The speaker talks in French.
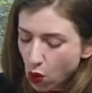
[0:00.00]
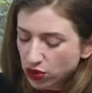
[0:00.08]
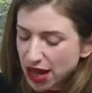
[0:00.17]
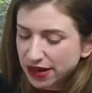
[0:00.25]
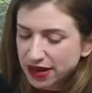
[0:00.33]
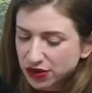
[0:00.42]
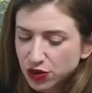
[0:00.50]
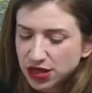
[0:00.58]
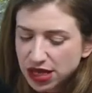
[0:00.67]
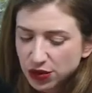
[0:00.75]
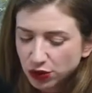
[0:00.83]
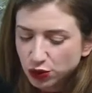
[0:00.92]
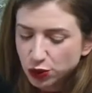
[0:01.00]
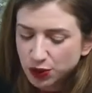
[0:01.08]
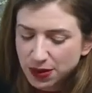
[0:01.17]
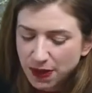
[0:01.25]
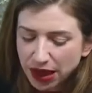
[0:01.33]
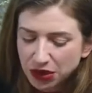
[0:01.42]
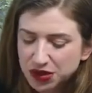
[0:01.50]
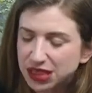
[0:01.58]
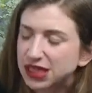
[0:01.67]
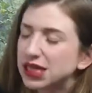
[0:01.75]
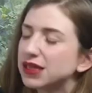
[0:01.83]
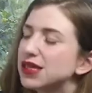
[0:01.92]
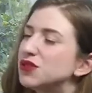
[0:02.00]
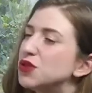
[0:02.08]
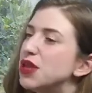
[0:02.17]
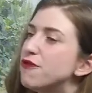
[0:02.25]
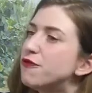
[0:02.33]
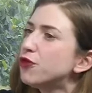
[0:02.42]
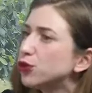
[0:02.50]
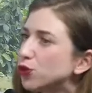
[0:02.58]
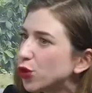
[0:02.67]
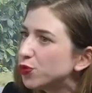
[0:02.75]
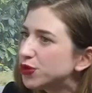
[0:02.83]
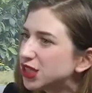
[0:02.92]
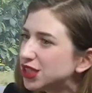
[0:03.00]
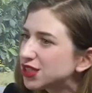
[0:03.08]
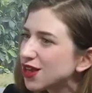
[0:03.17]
on a un atelier dont je voulais parler aussi, qui est un atelier phonotropique,